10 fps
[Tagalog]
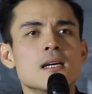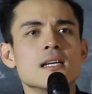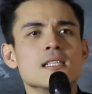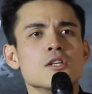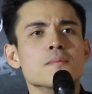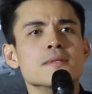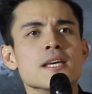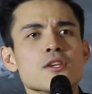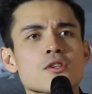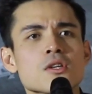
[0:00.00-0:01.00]
it's an
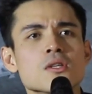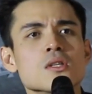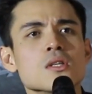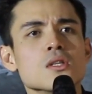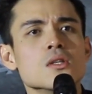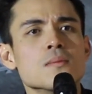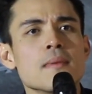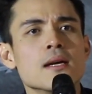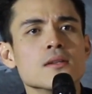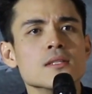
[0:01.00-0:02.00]
obsession yung
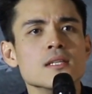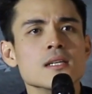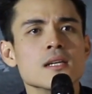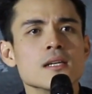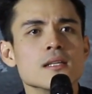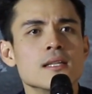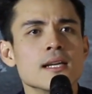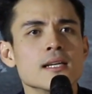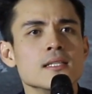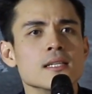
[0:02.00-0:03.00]
meron si
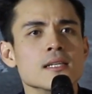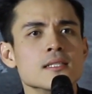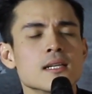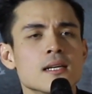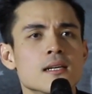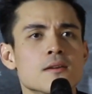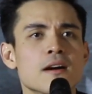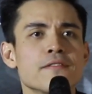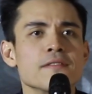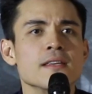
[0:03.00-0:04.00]
Direk Sig sa
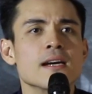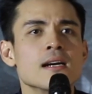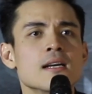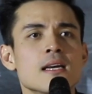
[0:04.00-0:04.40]
craft niya.